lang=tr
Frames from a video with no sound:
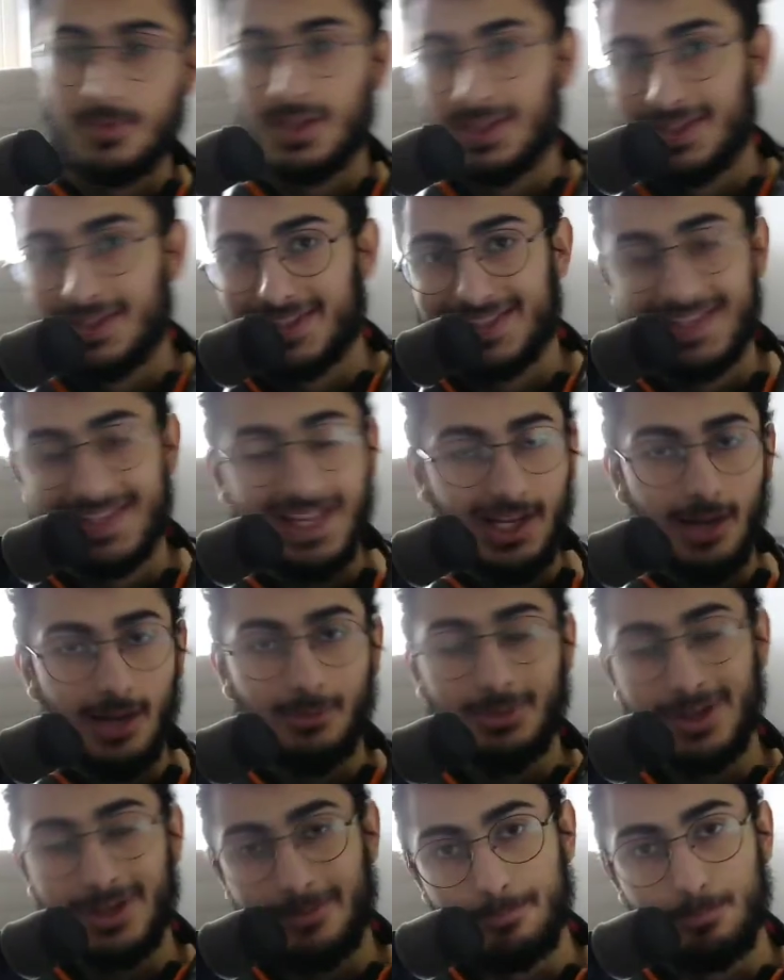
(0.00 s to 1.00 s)

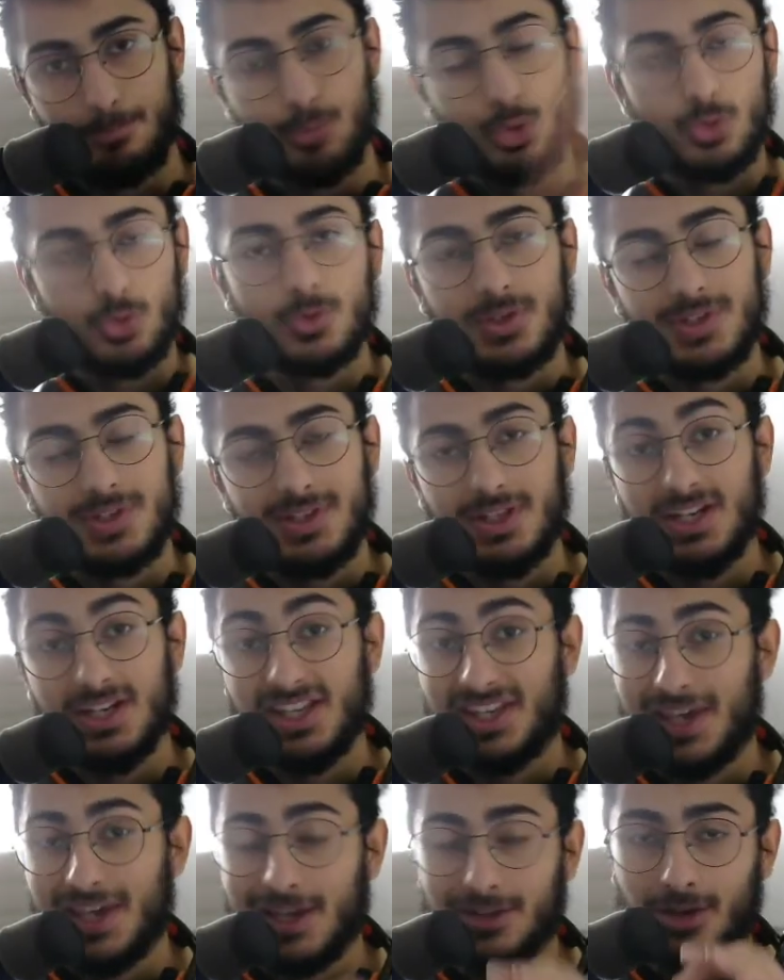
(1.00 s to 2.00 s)
Selamlar. Bugün sizlere
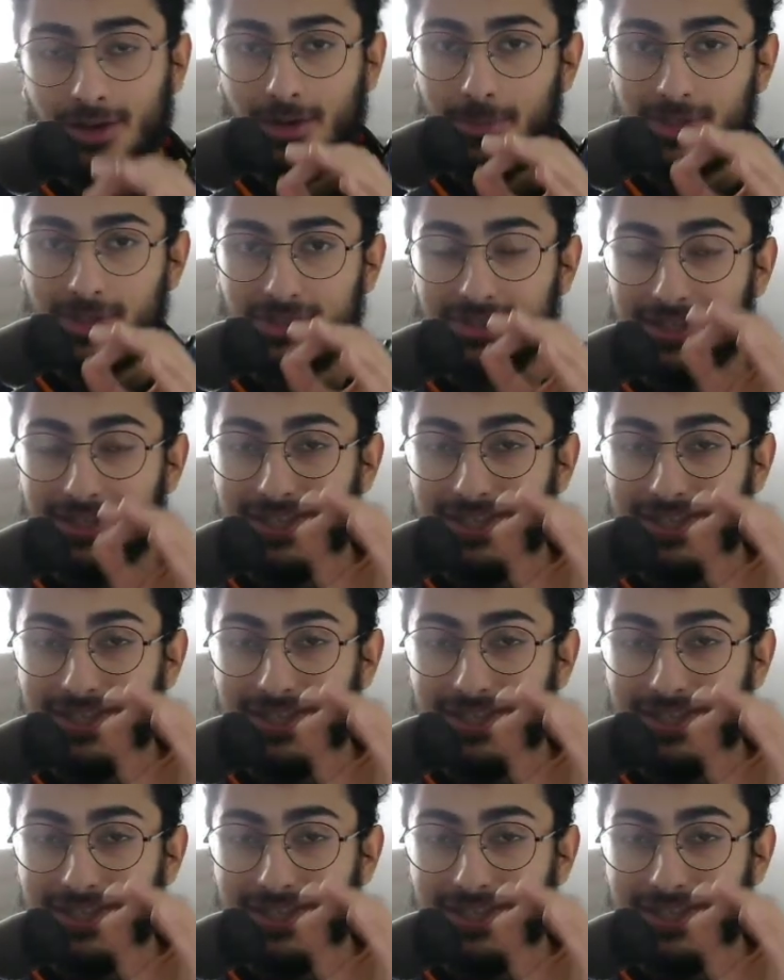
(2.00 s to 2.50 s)
GTA 5'te